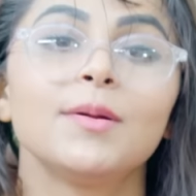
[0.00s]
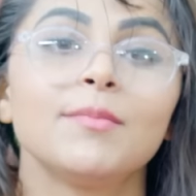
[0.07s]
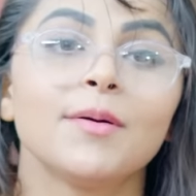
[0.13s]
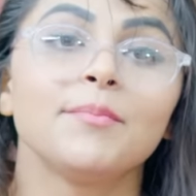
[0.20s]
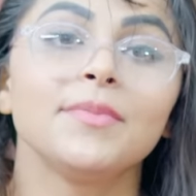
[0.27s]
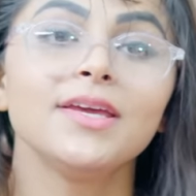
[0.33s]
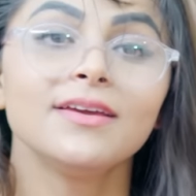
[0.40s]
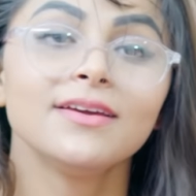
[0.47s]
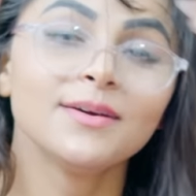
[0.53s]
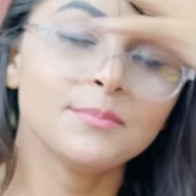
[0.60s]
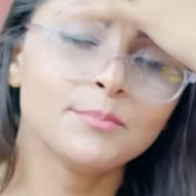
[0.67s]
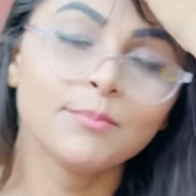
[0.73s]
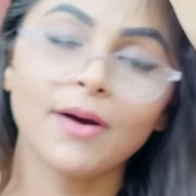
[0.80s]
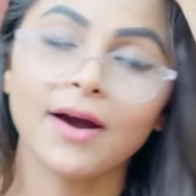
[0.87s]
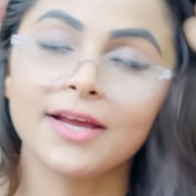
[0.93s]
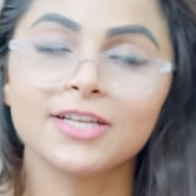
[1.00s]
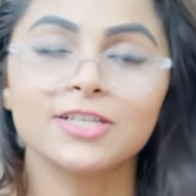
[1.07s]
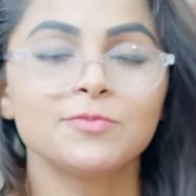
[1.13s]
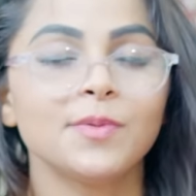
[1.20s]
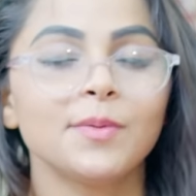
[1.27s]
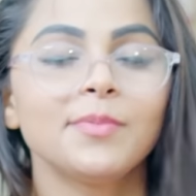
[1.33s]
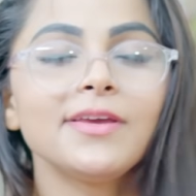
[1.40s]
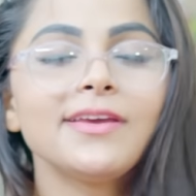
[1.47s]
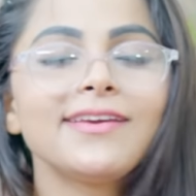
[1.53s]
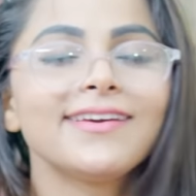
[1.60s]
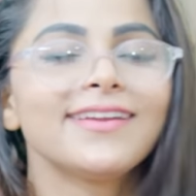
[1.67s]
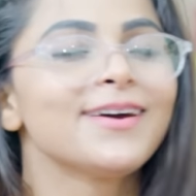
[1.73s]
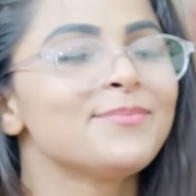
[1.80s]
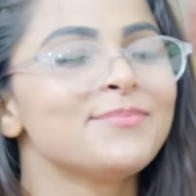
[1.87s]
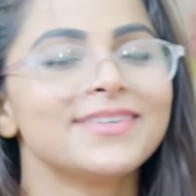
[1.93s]
पर मम्मी बारिश में भीग
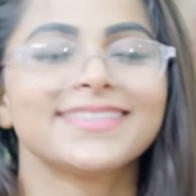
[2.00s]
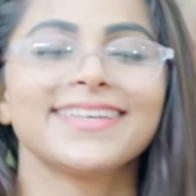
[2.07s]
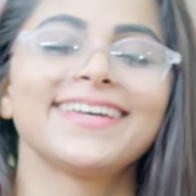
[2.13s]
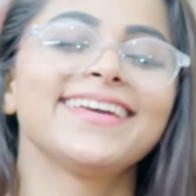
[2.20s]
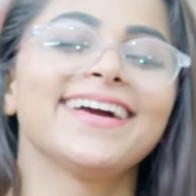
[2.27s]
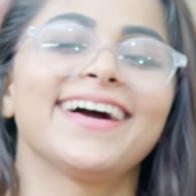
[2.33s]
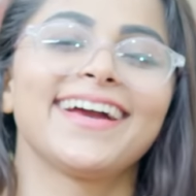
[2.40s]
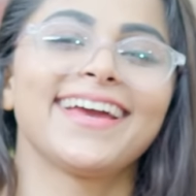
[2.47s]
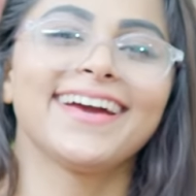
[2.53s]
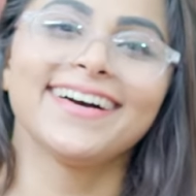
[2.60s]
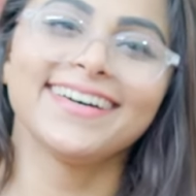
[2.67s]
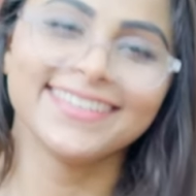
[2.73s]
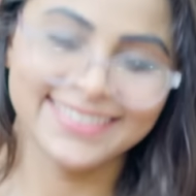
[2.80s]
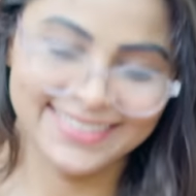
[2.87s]
के ना मजा ही आ गया